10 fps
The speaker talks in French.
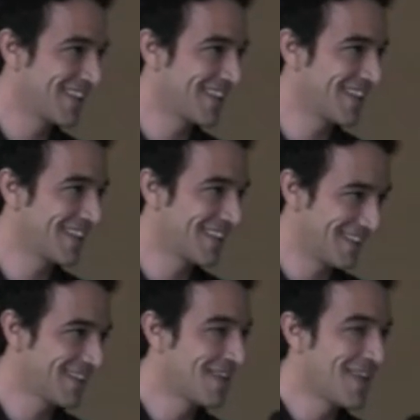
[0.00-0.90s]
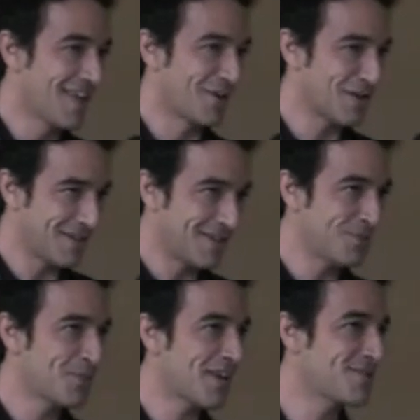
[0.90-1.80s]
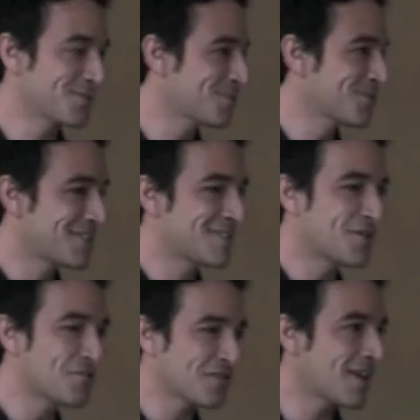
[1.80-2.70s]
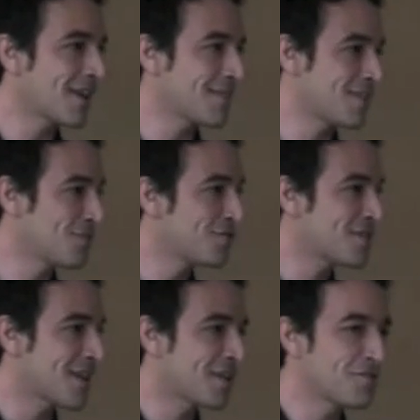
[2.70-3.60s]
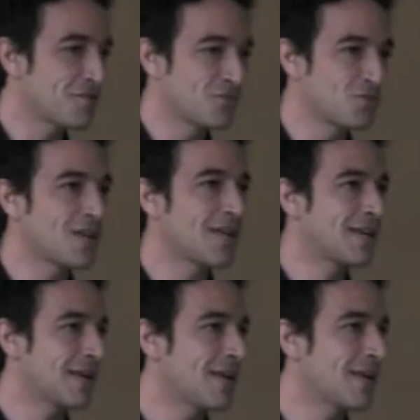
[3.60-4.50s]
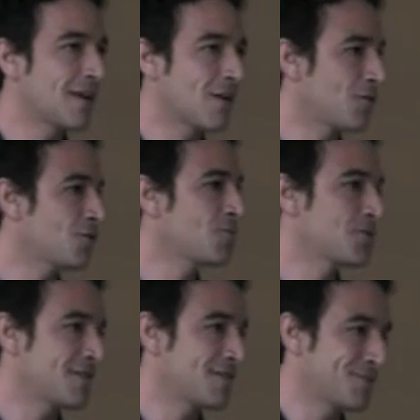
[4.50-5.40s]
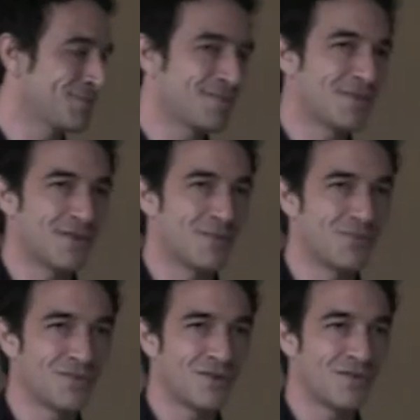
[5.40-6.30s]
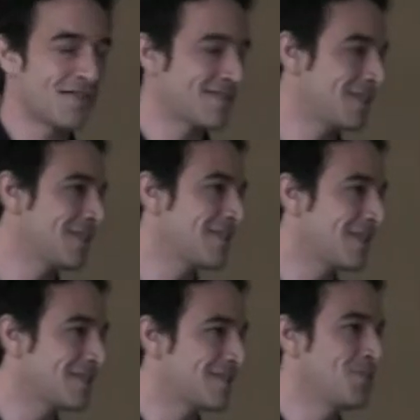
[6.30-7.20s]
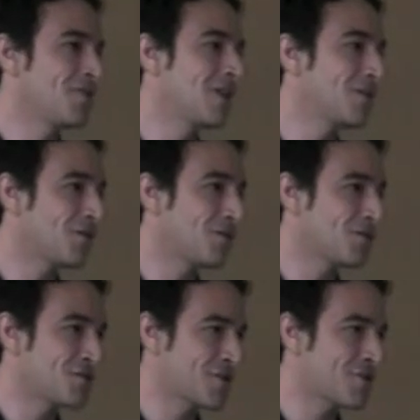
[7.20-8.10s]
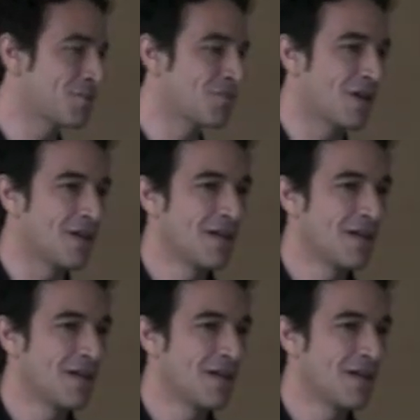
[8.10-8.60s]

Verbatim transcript: pas un job L'opération consiste à offrir à ces nouveaux arrivants toutes les clés en notre possession pour faciliter et stimuler leur recherche d'emploi.